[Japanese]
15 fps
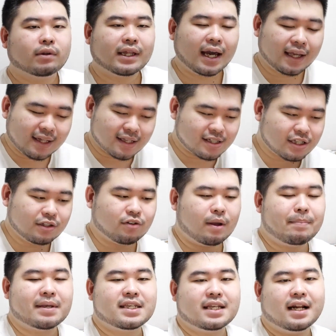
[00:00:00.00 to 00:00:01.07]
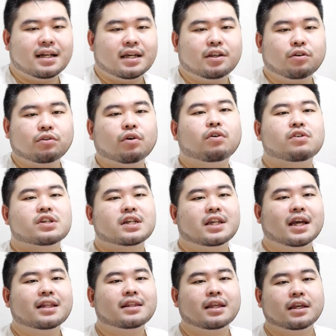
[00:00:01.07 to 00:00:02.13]
大多数のやっぱ知らない人と知
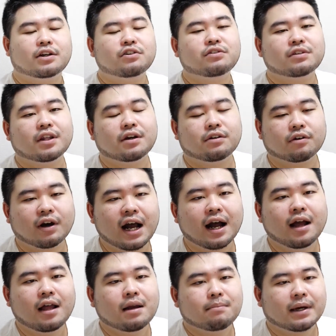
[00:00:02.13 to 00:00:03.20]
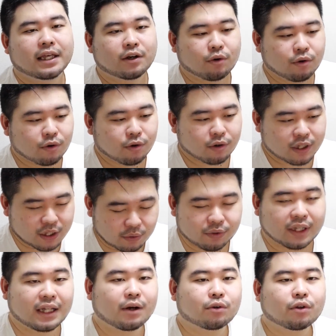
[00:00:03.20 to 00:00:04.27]
り合っていくっていうのが、まあ、一個基本
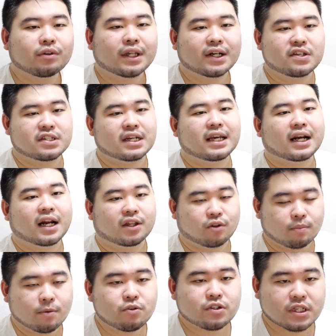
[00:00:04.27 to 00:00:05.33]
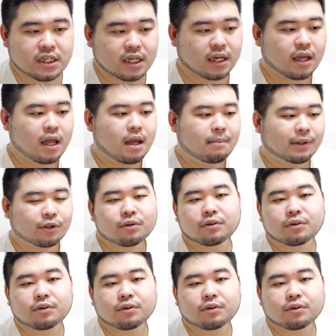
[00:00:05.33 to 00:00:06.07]
的なことになるんじゃないかなと思うし、まあ、